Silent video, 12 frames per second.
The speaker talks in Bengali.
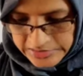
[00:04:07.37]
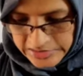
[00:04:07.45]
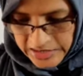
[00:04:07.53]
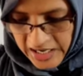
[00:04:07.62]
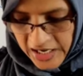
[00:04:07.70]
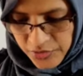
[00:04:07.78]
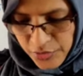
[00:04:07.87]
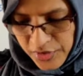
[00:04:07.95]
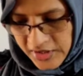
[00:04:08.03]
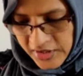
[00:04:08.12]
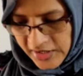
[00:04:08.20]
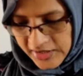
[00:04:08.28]
আয়তনের
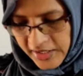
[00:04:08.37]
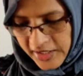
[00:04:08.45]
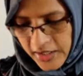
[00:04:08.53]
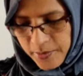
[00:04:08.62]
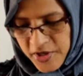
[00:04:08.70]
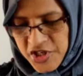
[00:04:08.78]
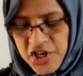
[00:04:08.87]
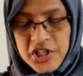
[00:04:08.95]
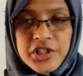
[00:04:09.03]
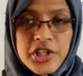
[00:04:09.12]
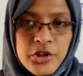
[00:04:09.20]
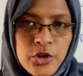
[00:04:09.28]
দিক থেকে বিশ্বের
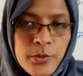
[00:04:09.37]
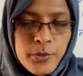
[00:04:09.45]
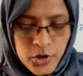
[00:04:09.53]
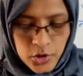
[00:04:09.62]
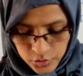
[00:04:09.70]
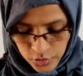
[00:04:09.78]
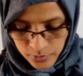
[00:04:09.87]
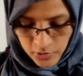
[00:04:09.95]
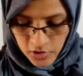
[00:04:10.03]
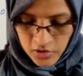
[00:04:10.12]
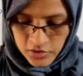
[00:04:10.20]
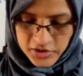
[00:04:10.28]
তৃতীয় বৃহত্তম
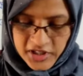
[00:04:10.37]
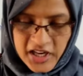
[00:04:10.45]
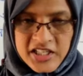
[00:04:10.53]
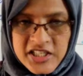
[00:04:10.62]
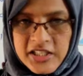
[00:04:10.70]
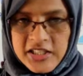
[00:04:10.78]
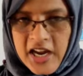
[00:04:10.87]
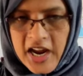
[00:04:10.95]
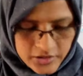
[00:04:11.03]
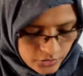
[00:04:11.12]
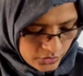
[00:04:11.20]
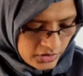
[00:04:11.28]
দেশ এটি
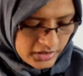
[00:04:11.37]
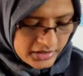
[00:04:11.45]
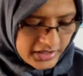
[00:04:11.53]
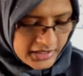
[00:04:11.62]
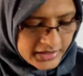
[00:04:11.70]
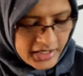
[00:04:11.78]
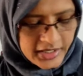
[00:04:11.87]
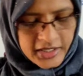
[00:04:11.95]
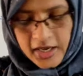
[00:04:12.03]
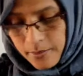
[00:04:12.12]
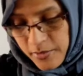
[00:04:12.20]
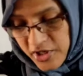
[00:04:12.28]
আয়তনের দিক থেকে
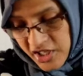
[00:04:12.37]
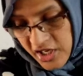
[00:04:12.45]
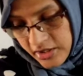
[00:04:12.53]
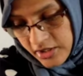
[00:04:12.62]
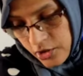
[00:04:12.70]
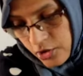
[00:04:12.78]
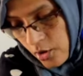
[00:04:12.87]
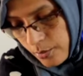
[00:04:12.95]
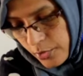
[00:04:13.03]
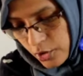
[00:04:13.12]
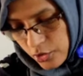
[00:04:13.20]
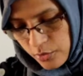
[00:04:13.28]
বিশ্বের তৃতীয়
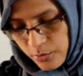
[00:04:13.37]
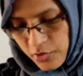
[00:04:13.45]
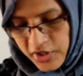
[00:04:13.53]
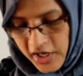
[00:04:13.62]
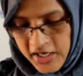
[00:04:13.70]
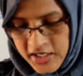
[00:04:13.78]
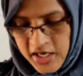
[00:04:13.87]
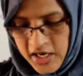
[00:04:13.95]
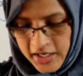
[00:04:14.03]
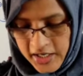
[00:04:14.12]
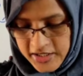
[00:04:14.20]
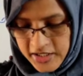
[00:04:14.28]
বৃহত্তম দেশ
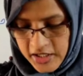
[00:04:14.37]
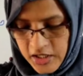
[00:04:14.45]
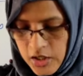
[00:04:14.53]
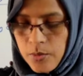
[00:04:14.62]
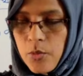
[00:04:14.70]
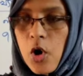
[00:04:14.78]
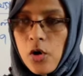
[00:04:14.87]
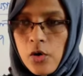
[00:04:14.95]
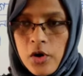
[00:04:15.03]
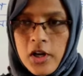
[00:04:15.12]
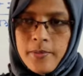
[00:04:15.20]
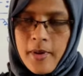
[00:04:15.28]
এটি
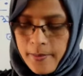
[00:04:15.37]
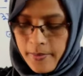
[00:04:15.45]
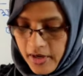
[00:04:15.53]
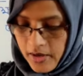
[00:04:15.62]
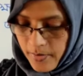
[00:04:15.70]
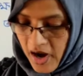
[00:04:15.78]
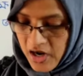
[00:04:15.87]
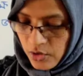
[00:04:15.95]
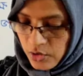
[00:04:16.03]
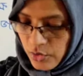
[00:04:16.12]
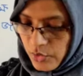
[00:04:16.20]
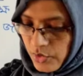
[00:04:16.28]
ভৌগোলিকভাবে ভারত
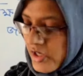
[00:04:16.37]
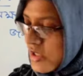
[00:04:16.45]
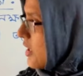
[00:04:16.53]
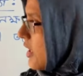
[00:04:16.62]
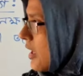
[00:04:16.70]
ও রাশিয়ার